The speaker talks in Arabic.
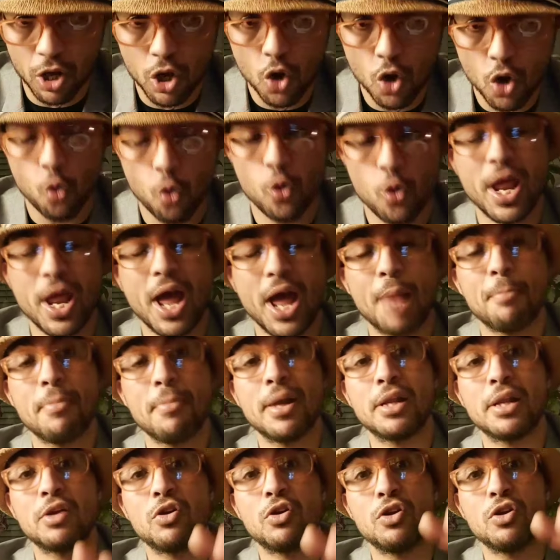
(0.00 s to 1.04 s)
ولا
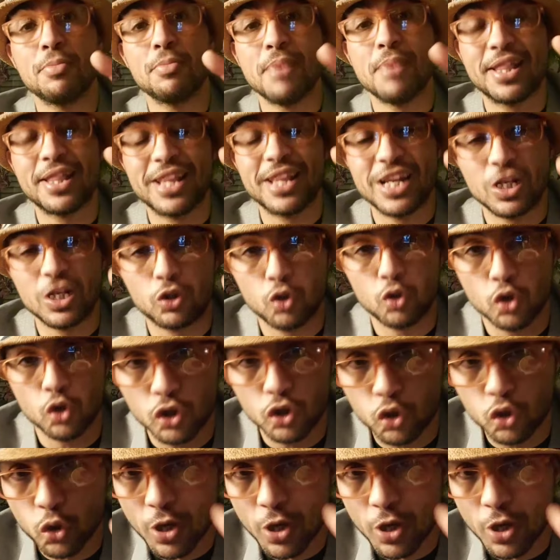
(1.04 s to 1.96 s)
لماذا لا تريدون